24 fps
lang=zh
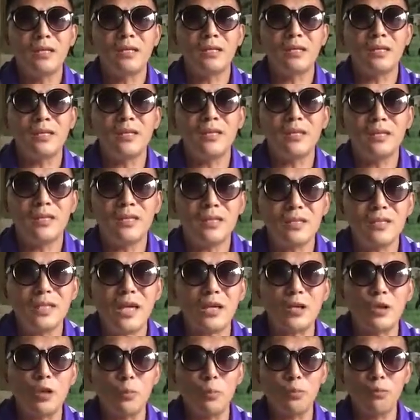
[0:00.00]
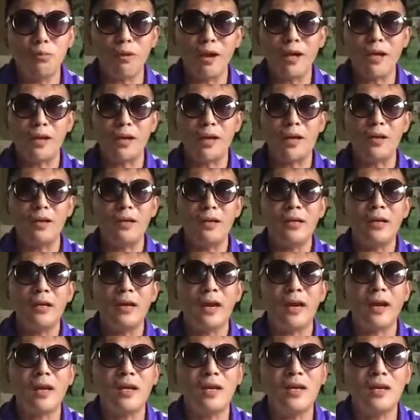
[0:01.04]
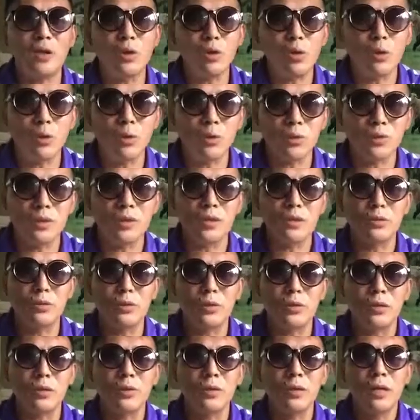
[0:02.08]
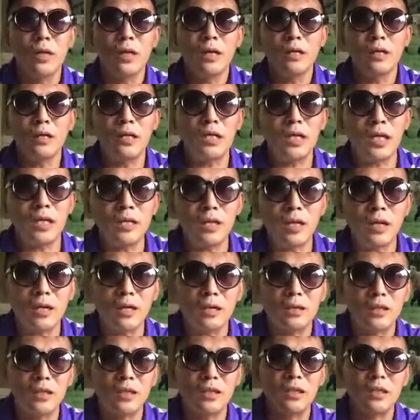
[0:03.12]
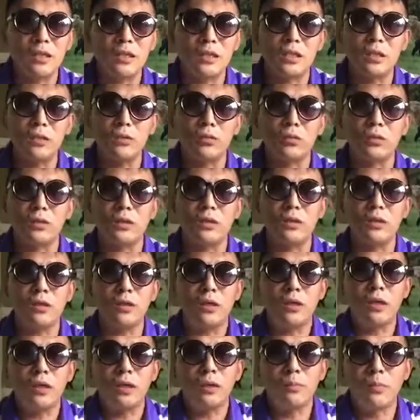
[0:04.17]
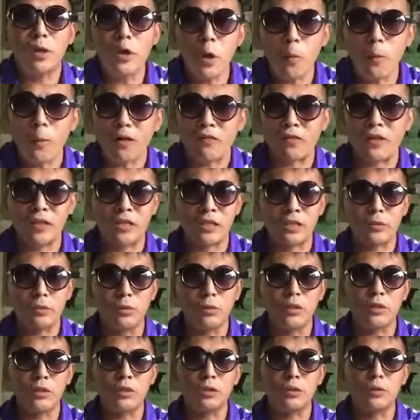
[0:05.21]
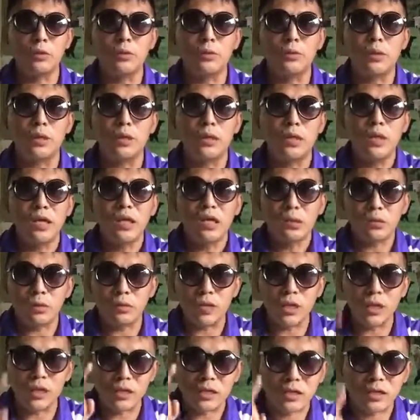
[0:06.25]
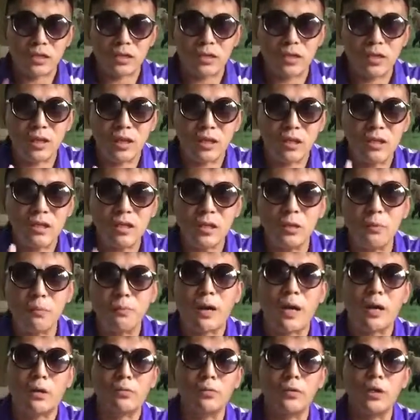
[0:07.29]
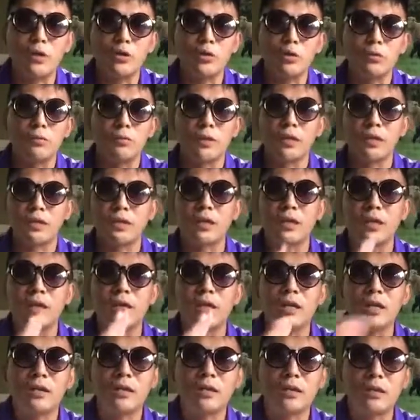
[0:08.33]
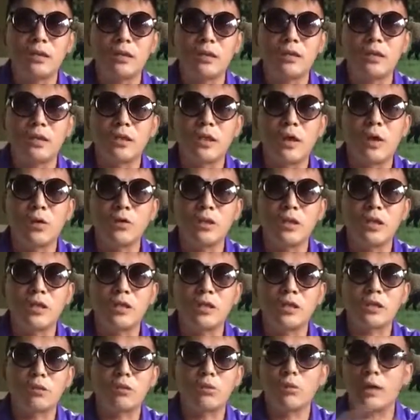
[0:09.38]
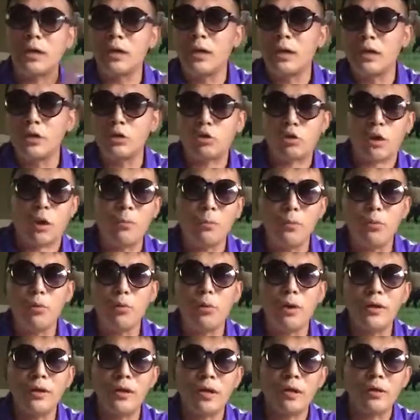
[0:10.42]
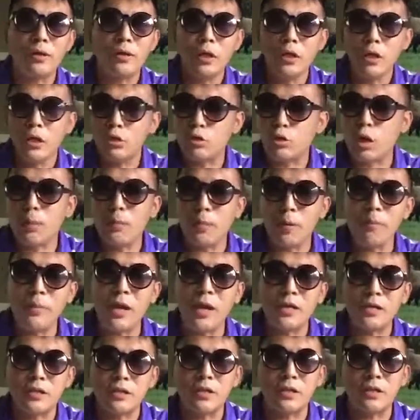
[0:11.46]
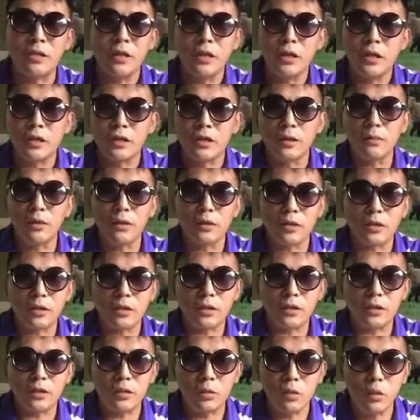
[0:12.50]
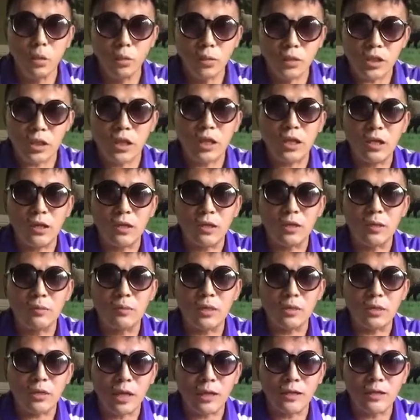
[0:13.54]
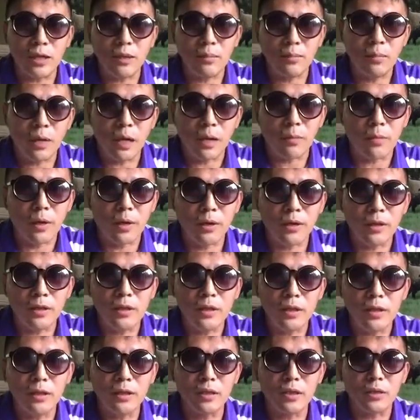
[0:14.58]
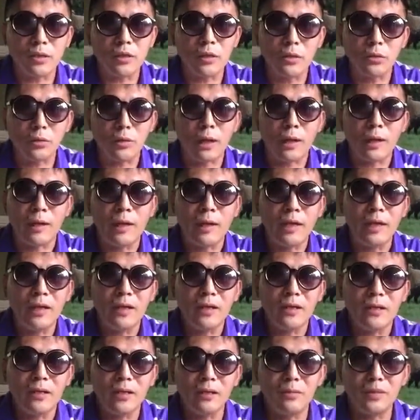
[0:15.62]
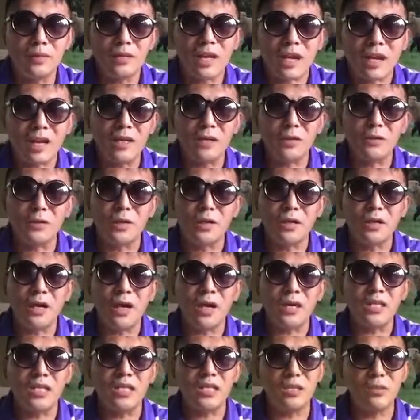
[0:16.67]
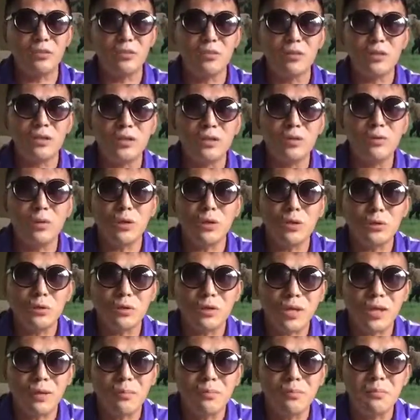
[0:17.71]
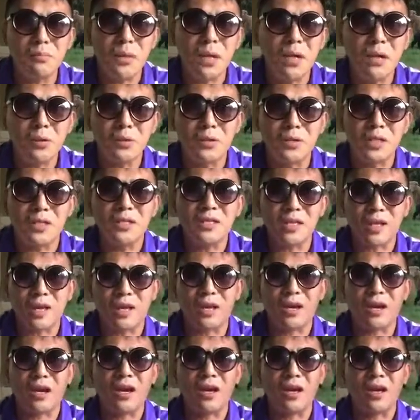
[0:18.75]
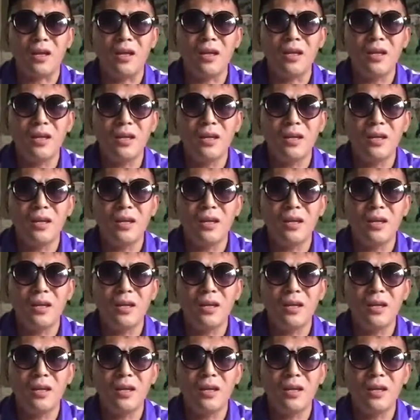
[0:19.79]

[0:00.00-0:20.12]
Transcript: 这是个家丑不外扬，还可以糊弄一些军头。你现在习习主席没有办法指挥这支军队，所以他只能是把中央军委的这个领这高级指挥官全部换掉，全部免职。那么用谁？那么他再慢慢的一个个挑选。那么哪有人啊？习主席过去他没有人才呀！